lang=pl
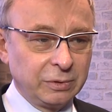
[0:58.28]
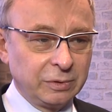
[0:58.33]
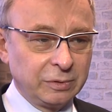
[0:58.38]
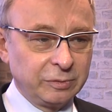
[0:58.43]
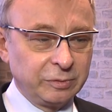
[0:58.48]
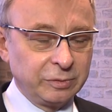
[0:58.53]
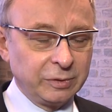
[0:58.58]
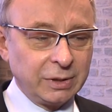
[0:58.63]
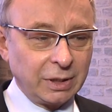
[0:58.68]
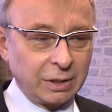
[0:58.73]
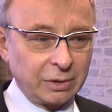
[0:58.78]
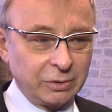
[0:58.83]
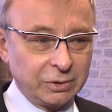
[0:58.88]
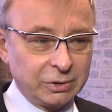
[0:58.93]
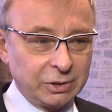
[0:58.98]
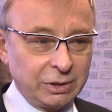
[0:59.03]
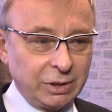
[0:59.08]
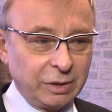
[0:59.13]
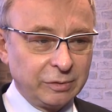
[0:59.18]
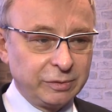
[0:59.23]

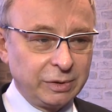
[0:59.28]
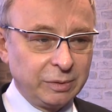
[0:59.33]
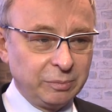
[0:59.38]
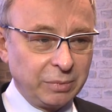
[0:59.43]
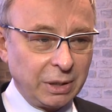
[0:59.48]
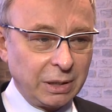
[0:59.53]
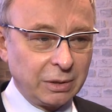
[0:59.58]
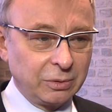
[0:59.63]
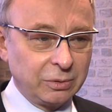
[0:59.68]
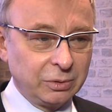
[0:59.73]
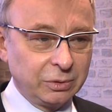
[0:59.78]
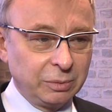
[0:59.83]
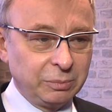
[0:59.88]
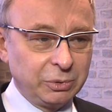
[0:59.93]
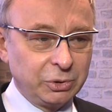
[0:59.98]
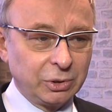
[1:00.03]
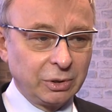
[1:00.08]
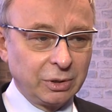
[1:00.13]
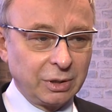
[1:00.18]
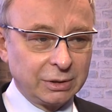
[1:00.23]
wynagrodzenia w tym banku, to
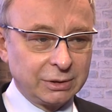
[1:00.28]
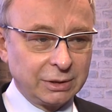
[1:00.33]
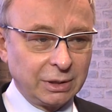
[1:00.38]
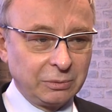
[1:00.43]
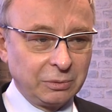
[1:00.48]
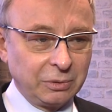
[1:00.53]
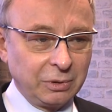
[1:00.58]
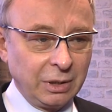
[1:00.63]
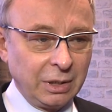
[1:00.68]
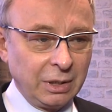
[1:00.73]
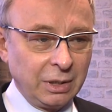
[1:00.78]
by się okazało,